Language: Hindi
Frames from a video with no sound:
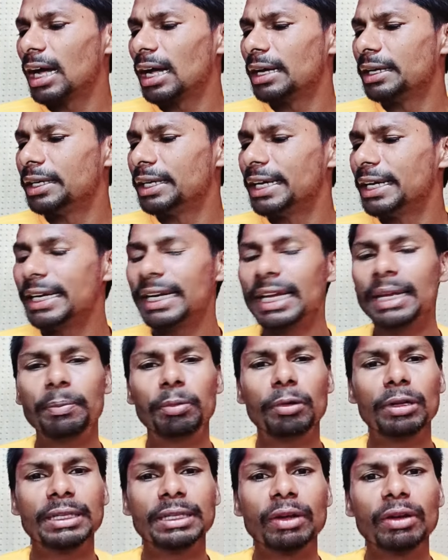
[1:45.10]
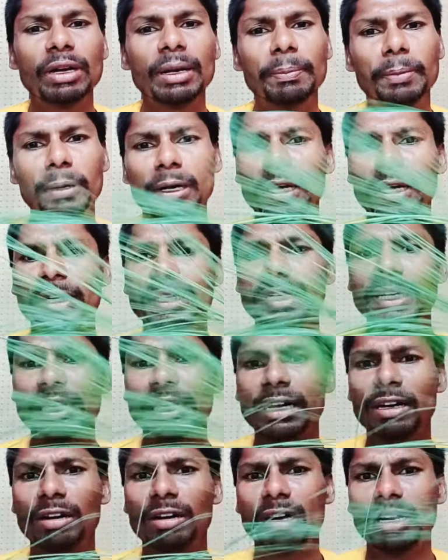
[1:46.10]
ये नहीं बोलता हूँ कि बढ़निए
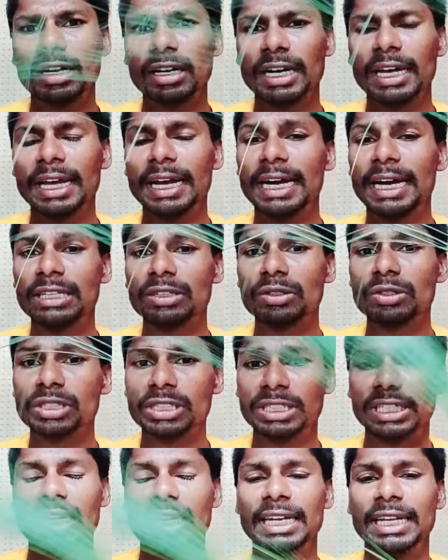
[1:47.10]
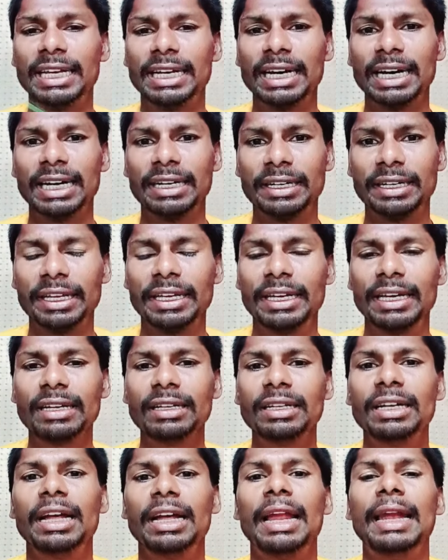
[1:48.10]
के खर रहेगा तो चलेगा ठीक
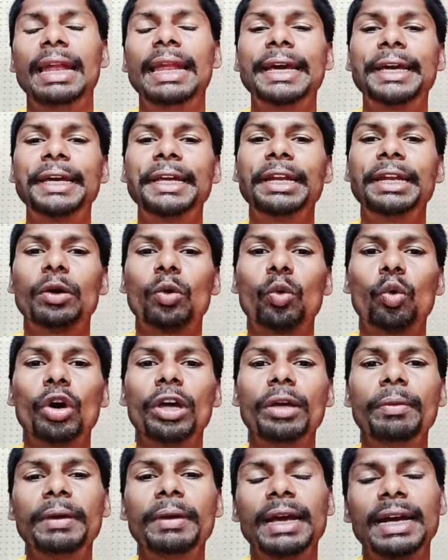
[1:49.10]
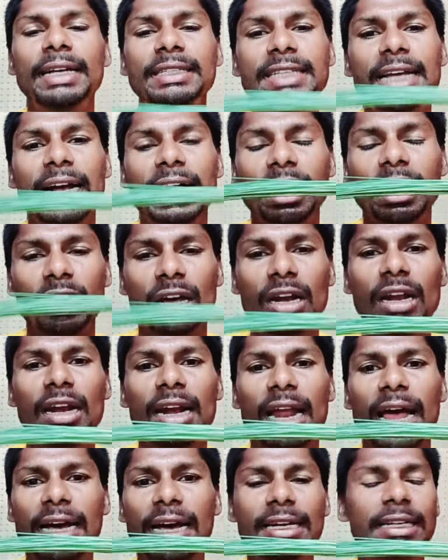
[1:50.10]
है लेकिन कोई भी ऐसा खर
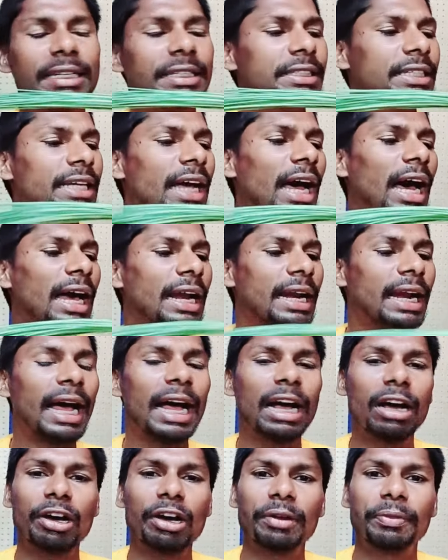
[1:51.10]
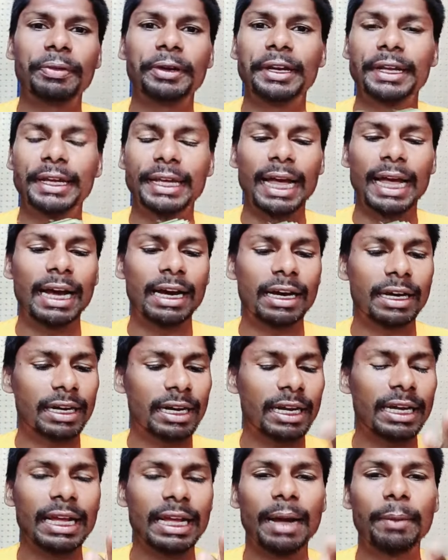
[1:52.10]
रख लीजिए आ रहा कर फिर क्या
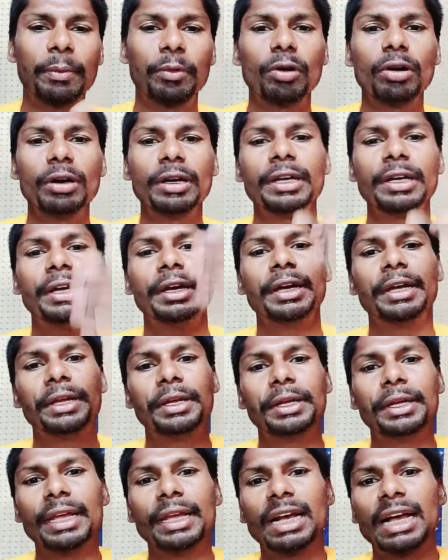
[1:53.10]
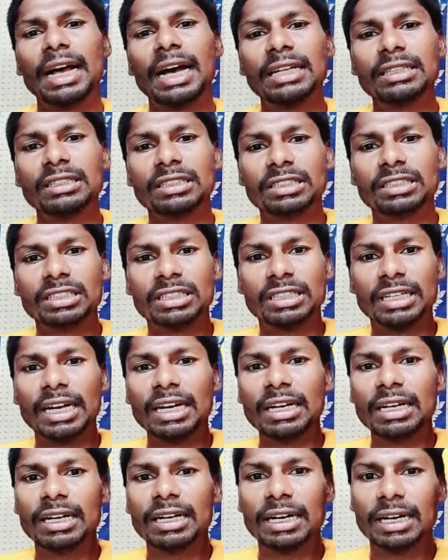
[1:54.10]
करना है आपको एक हाथ जितना
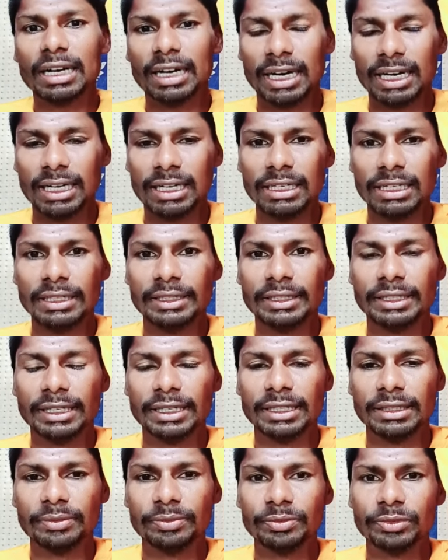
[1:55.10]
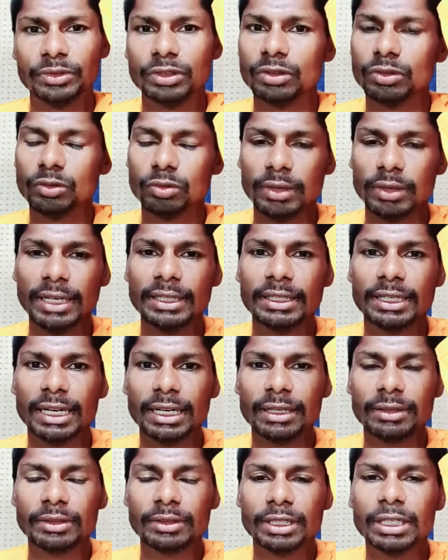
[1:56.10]
काट लेना है सुनाई दे
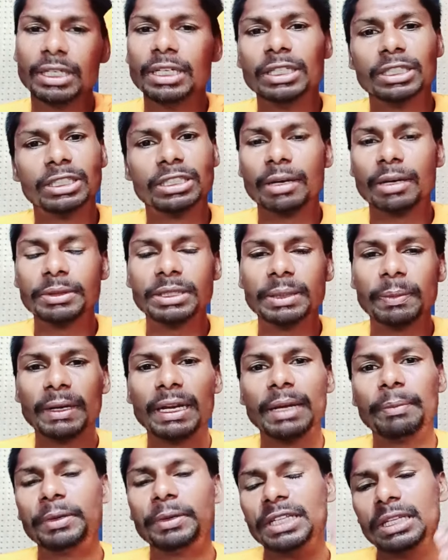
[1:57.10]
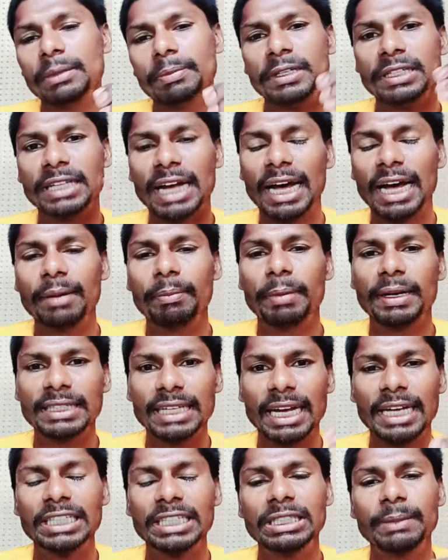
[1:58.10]
रहा है सबसे पहले विधि विधान
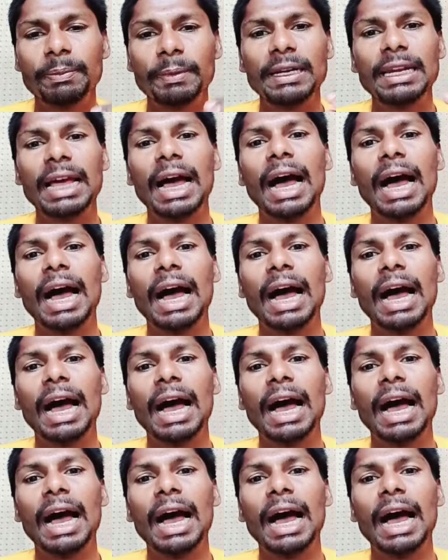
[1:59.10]
बताने से पहले